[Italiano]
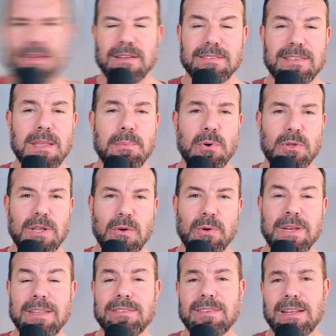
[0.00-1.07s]
Sii
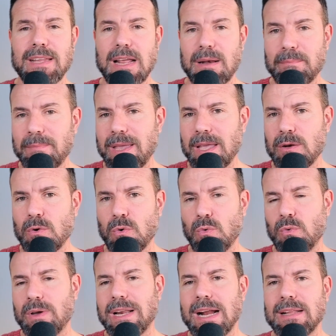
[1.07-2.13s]
protagonista di almeno
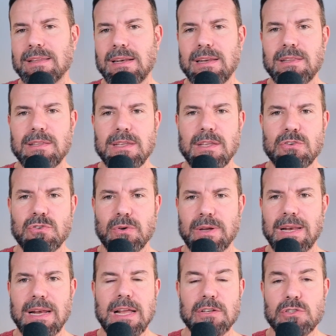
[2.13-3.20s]
un grande litigio
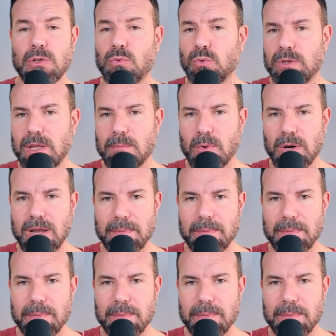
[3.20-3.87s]
che lasci tutti a bocca